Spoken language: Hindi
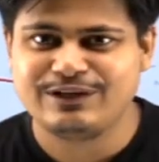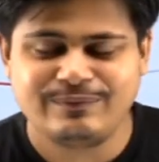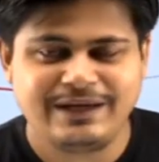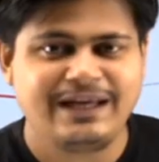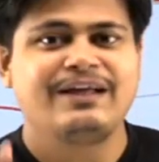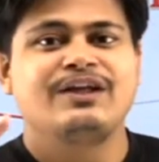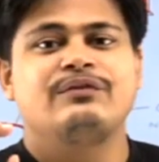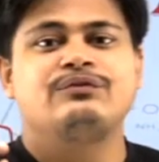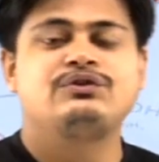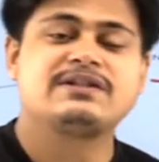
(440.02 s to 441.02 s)
में
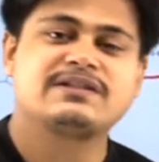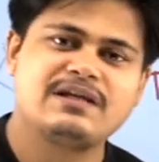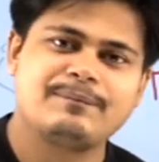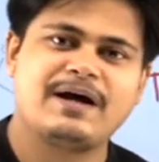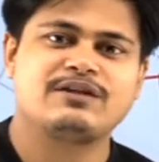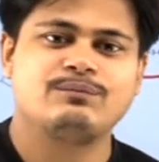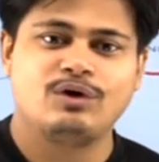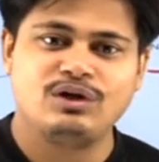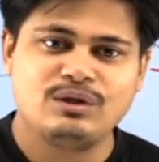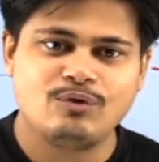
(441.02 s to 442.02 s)
जिसके पास
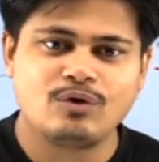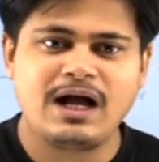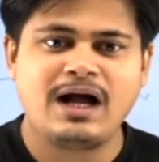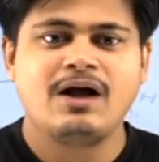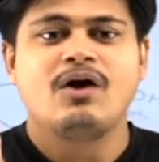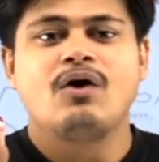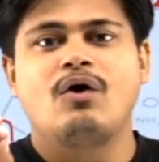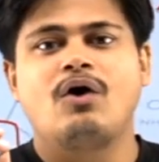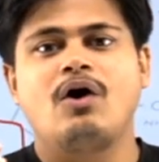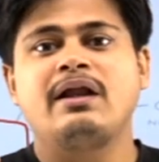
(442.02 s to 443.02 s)
वॉल्यूम होगा
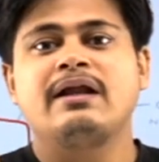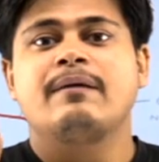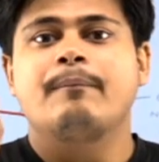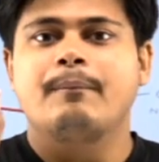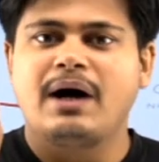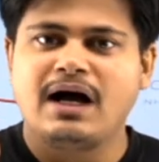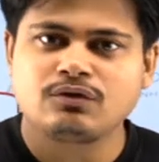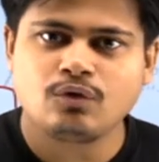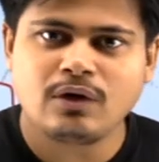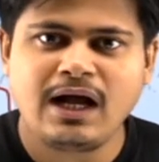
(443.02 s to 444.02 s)
और मास
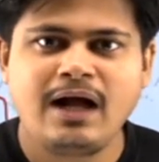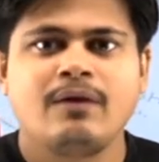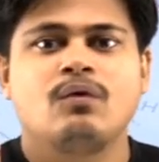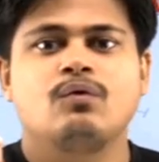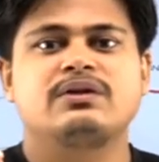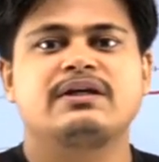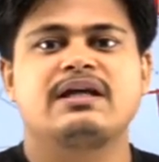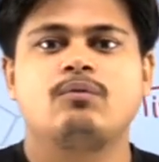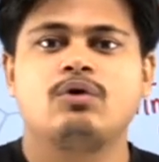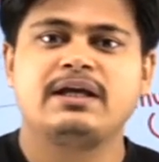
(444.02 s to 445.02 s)
होगा उसे
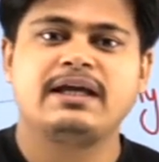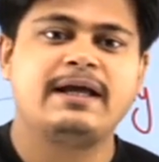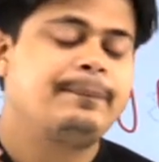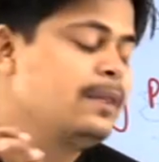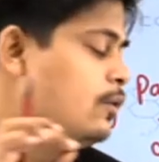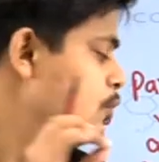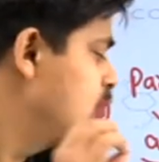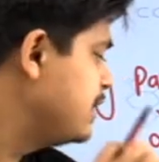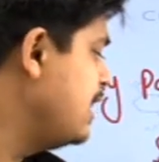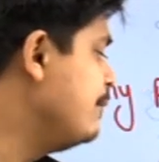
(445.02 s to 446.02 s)
क्या बोलेंगे
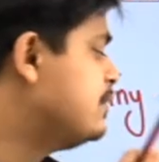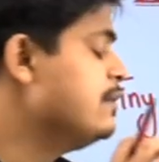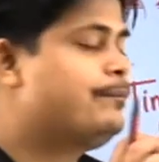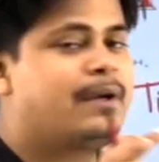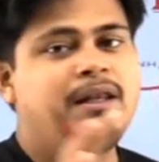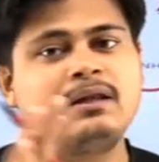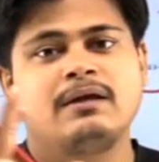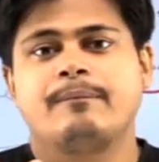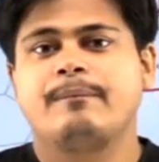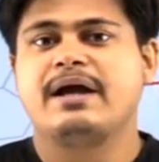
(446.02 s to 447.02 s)
उसे हम सिंपल
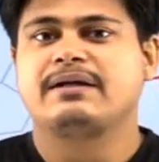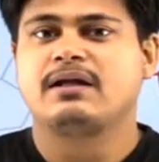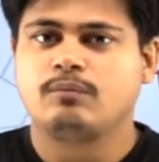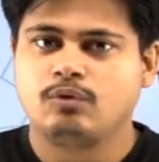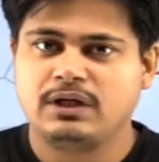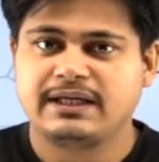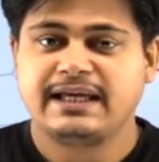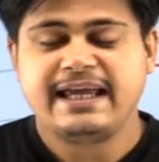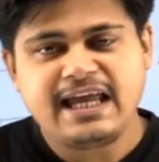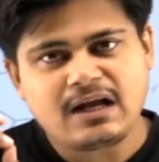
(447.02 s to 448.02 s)
मैटर बोलेंगे
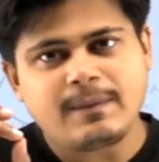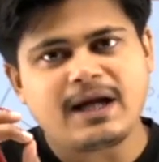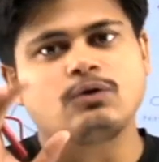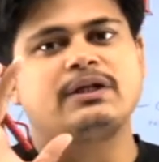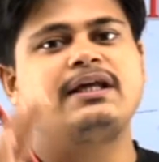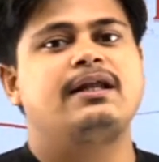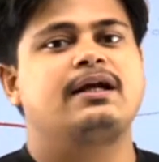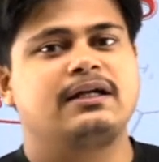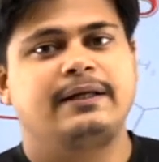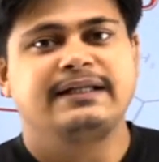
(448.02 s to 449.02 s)
एक बात और ध्यान
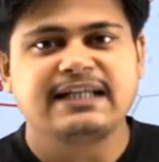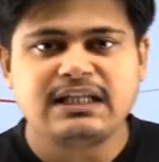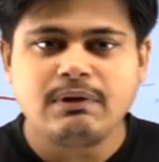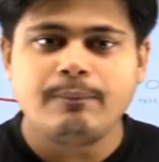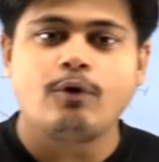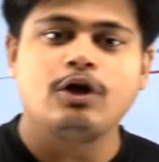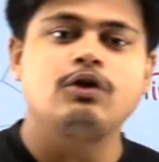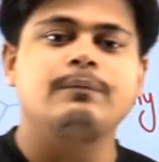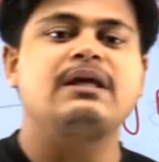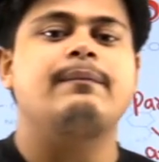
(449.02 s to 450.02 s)
रखना यदि मैं
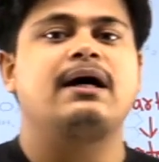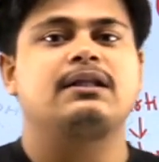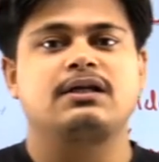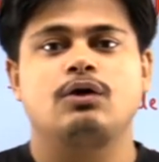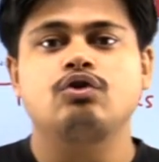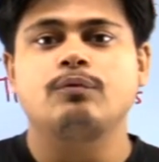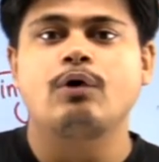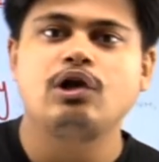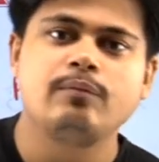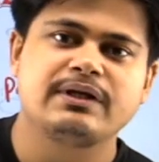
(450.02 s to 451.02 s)
वॉल्यूम की बात करूं तो
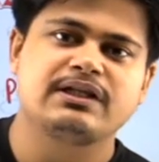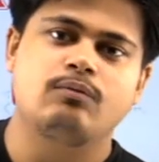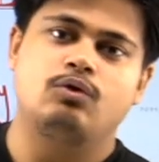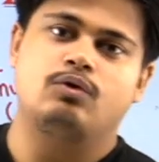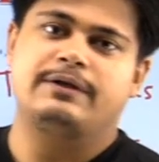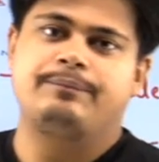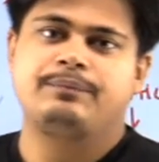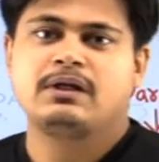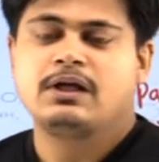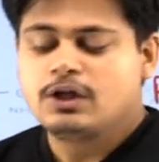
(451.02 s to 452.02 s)
वॉल्यूम कैसे बोलोगे
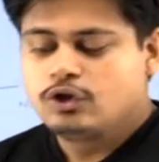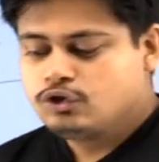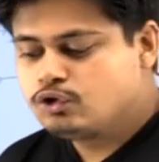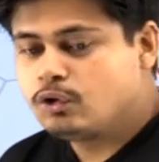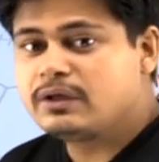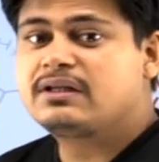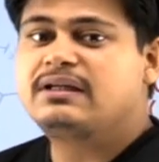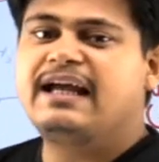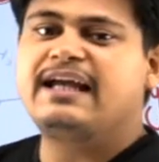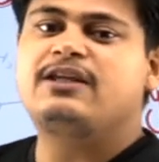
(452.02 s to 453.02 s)
जो
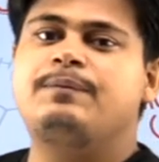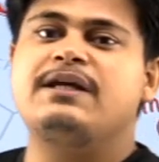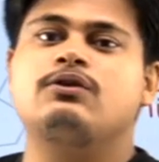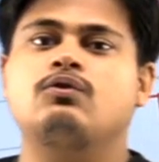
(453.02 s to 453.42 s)
स्पेस को